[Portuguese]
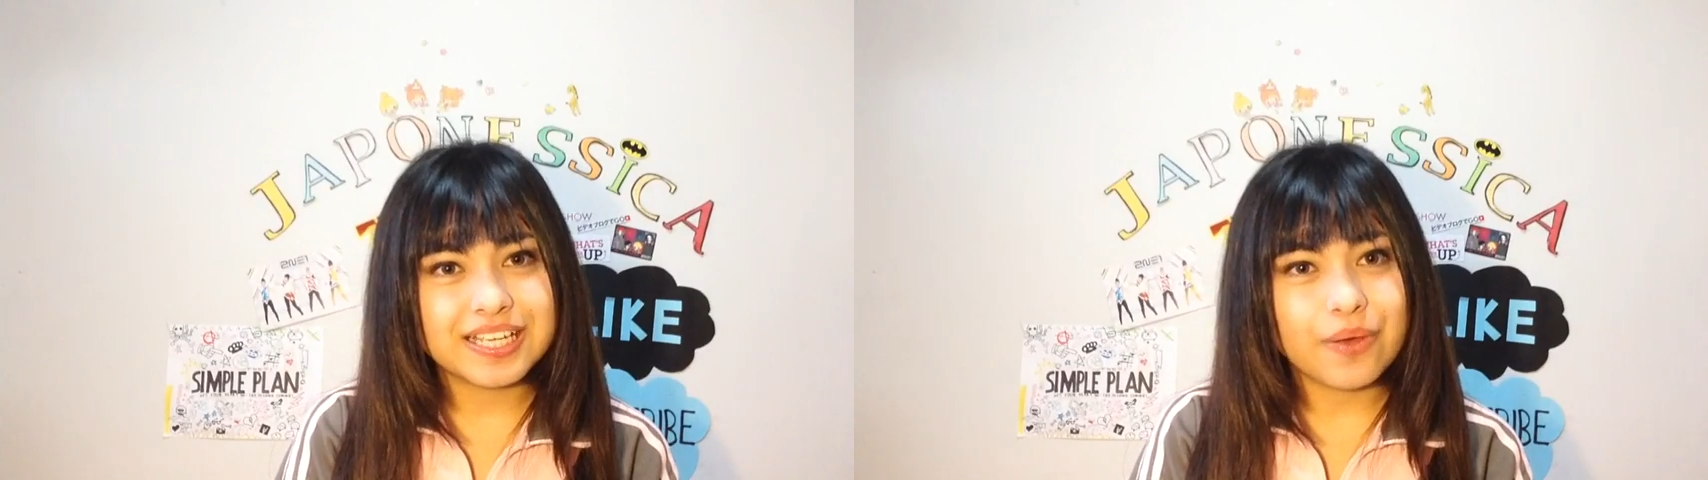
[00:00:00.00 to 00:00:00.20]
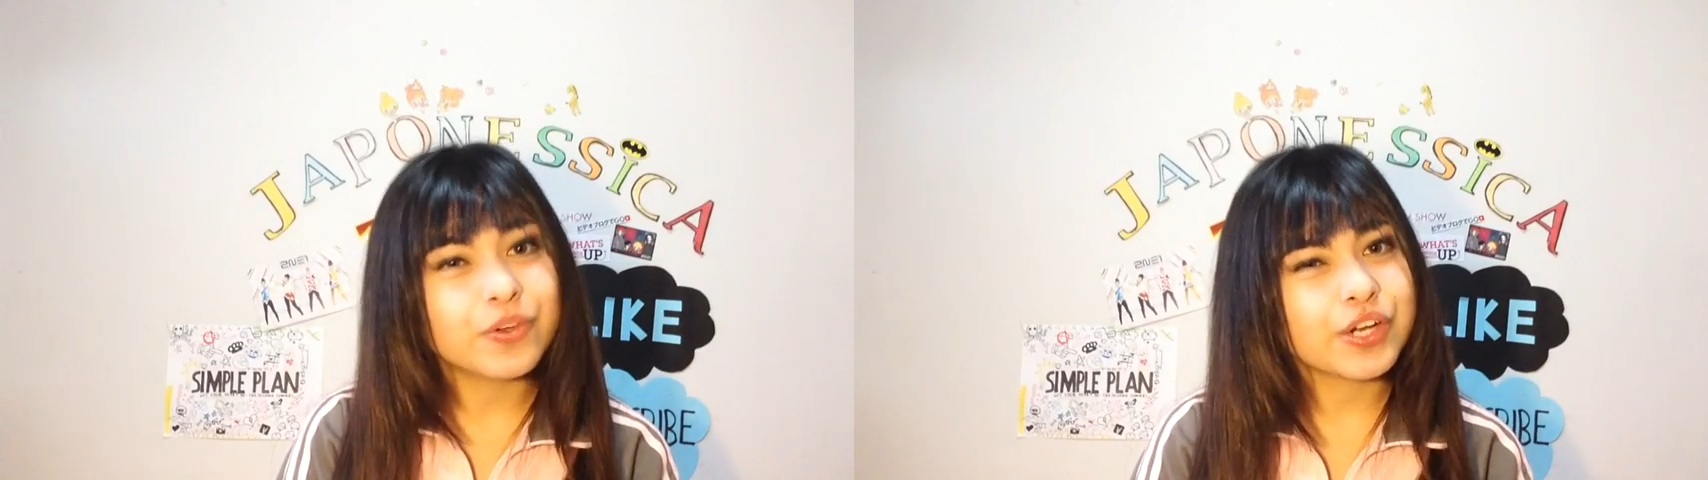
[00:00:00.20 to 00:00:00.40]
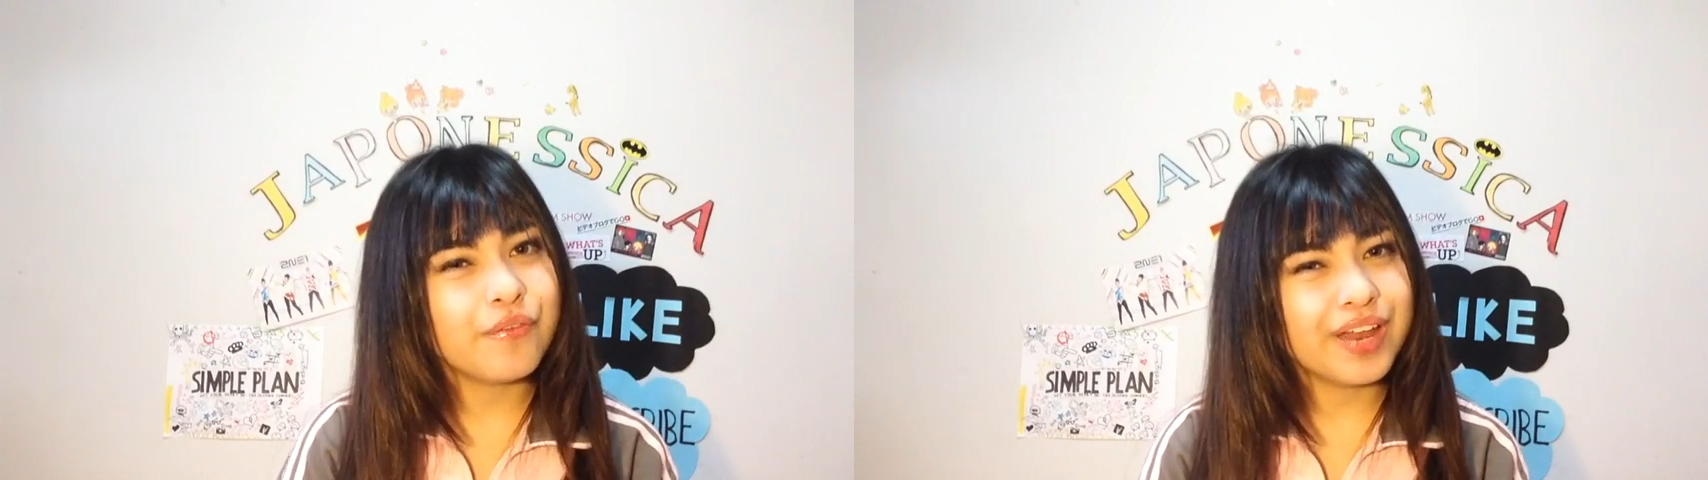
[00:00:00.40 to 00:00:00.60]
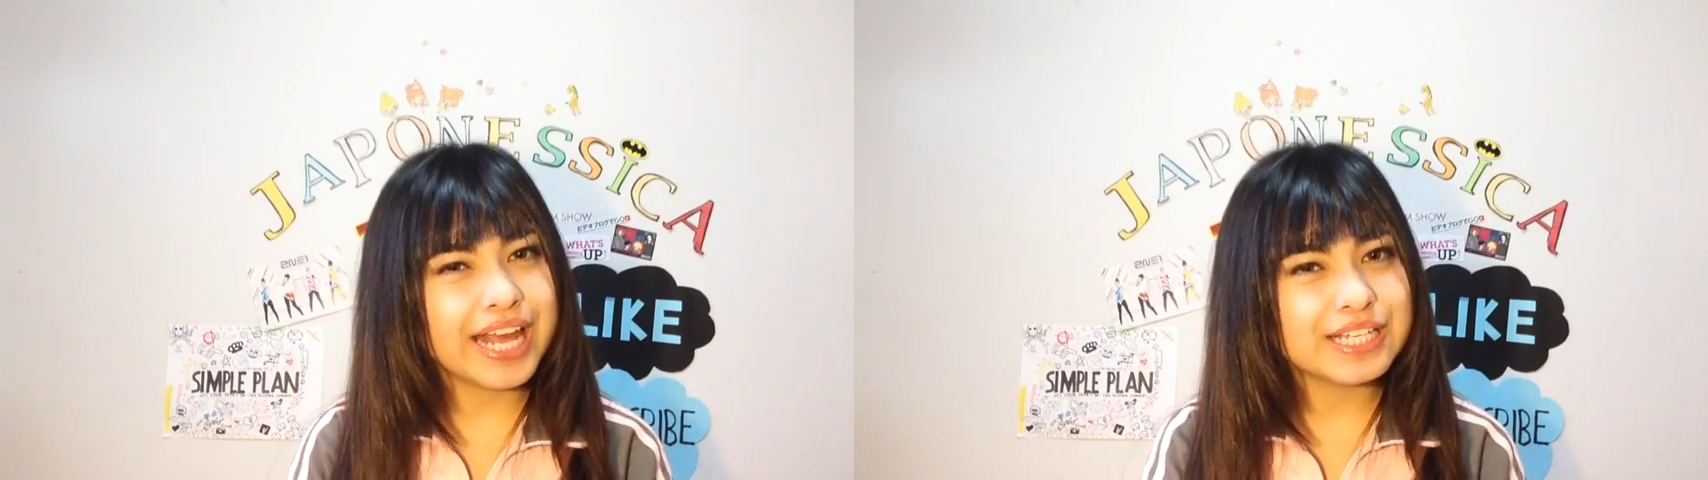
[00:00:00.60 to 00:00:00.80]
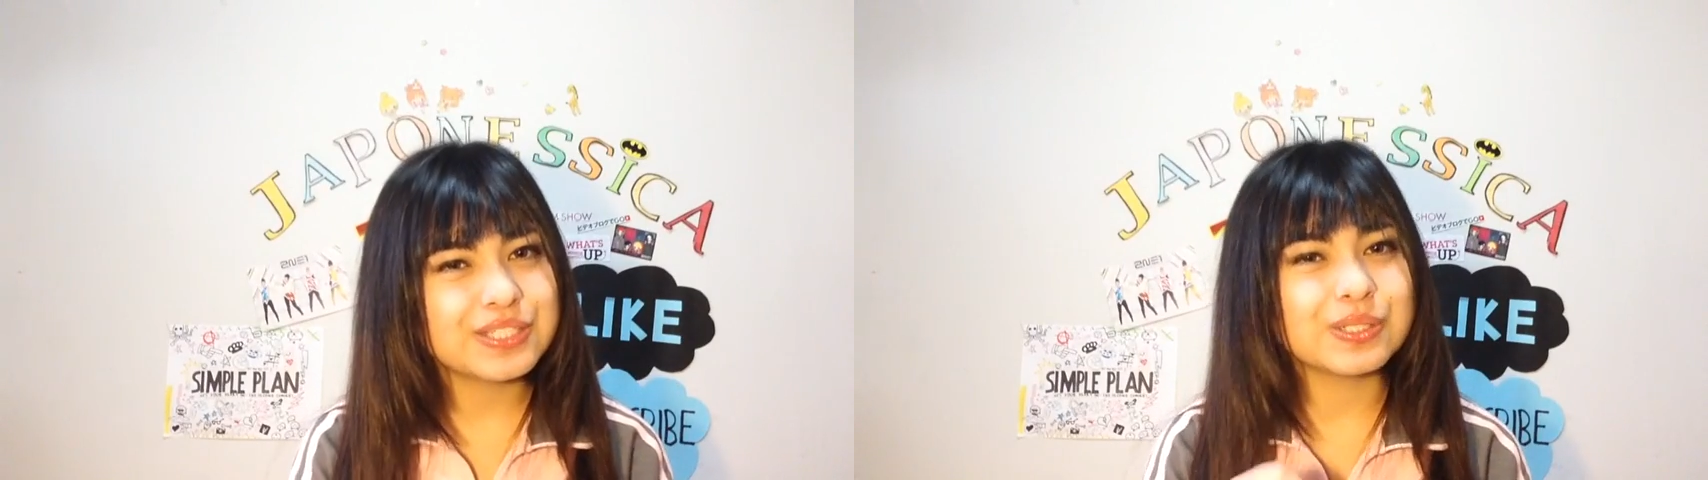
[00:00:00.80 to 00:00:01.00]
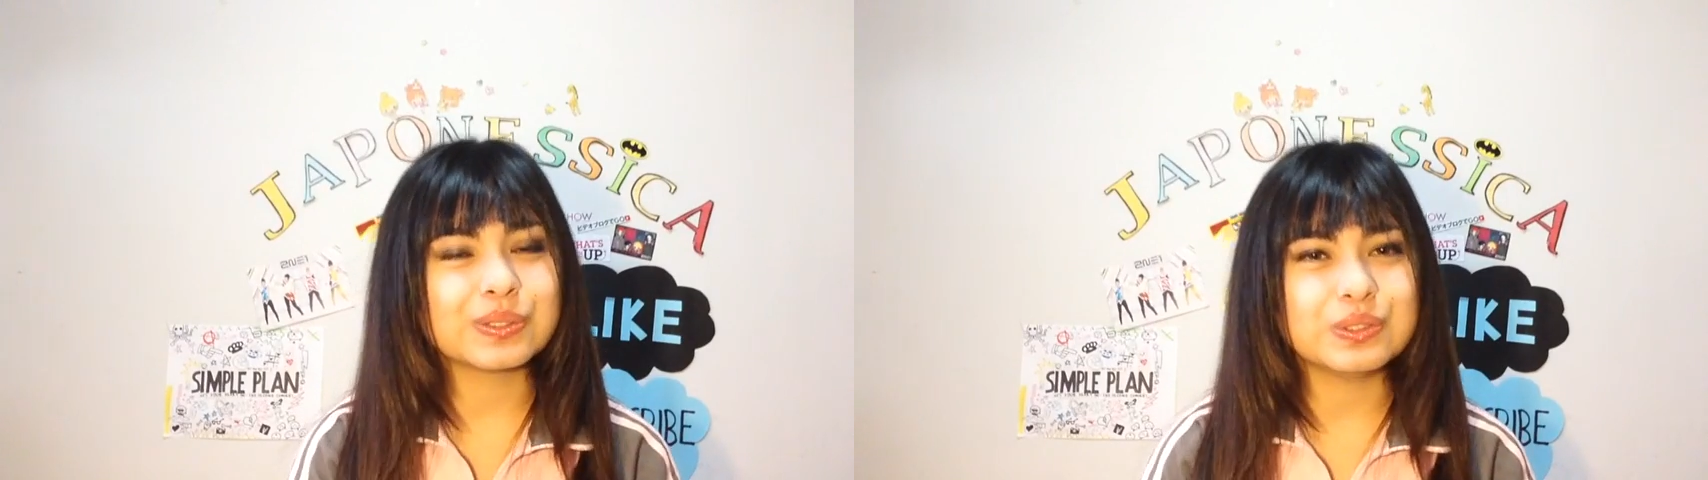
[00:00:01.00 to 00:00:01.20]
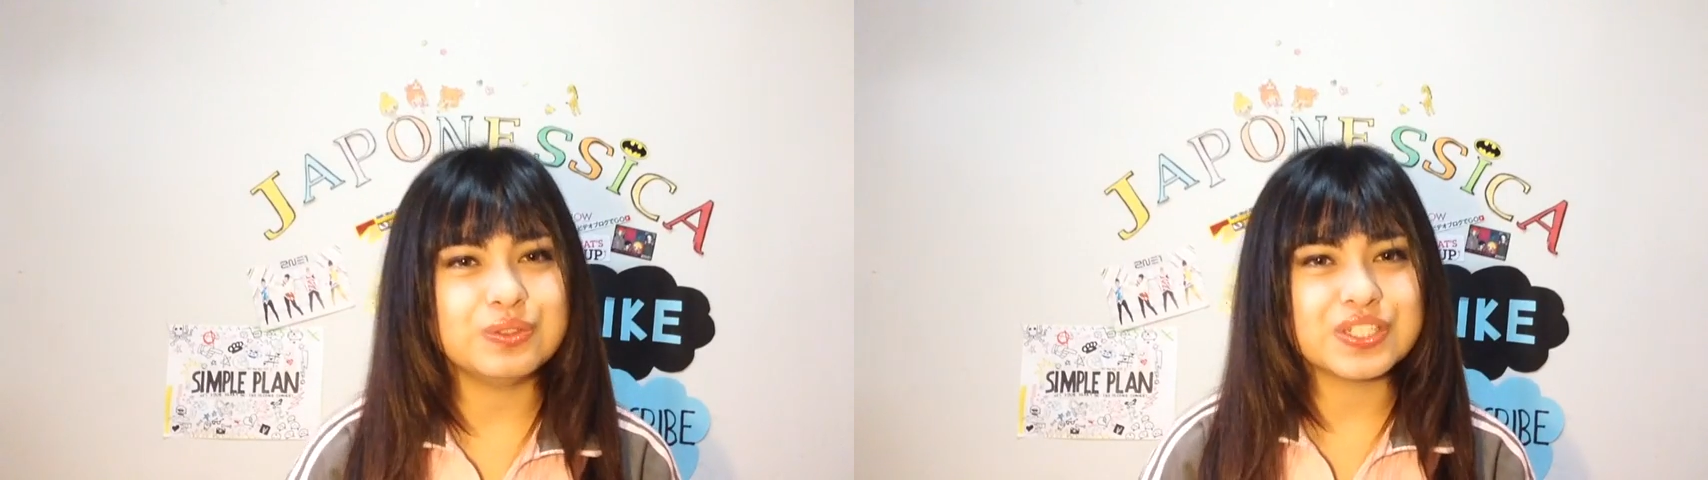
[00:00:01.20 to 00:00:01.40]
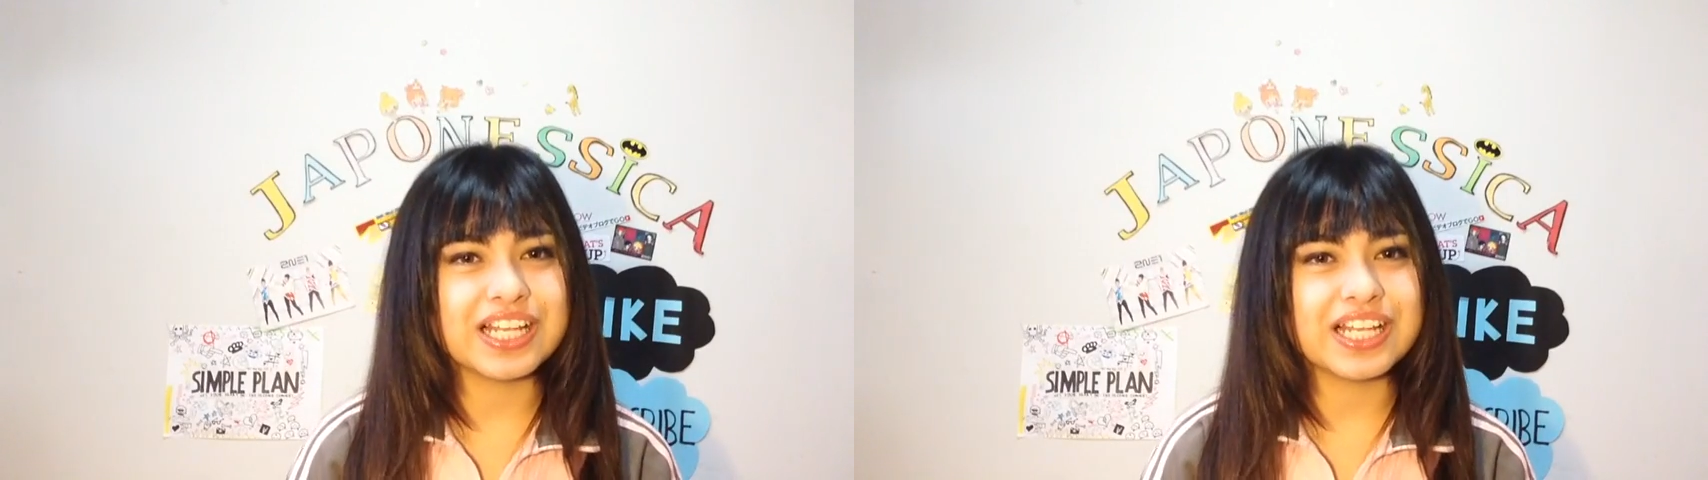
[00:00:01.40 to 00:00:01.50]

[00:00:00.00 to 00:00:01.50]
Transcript: Eu já falei isso em outros vídeos,